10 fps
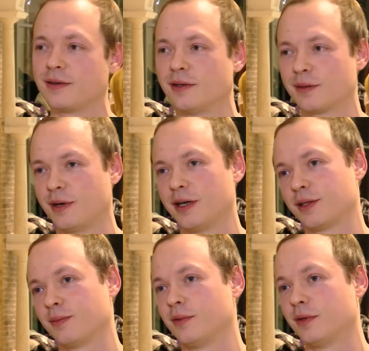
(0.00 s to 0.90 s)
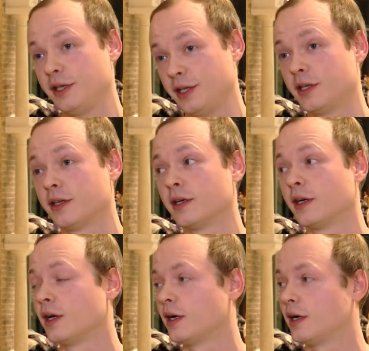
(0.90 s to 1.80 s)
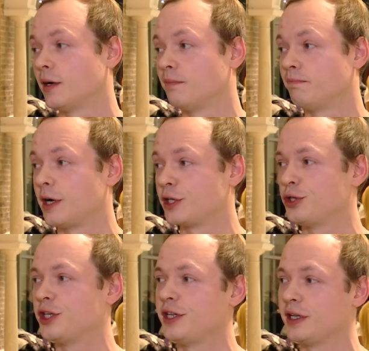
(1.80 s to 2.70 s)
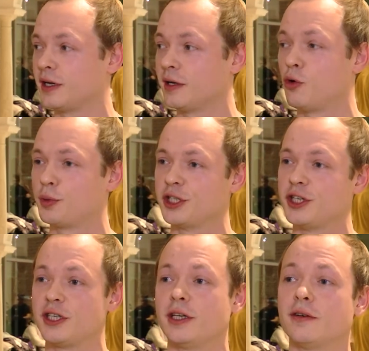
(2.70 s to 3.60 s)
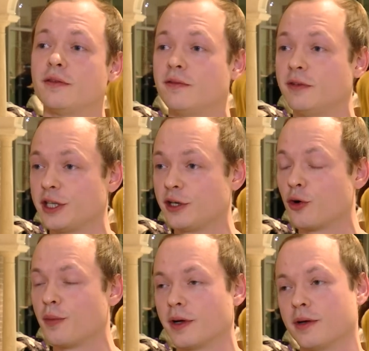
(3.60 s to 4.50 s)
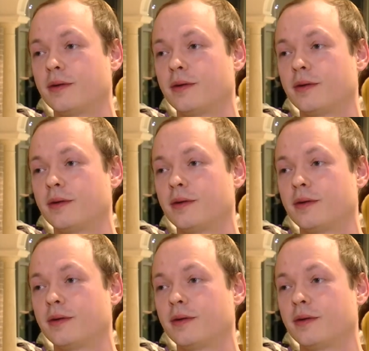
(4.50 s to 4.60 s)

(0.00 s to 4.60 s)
вот, поэтому и эм, ощущение общности в этой группе.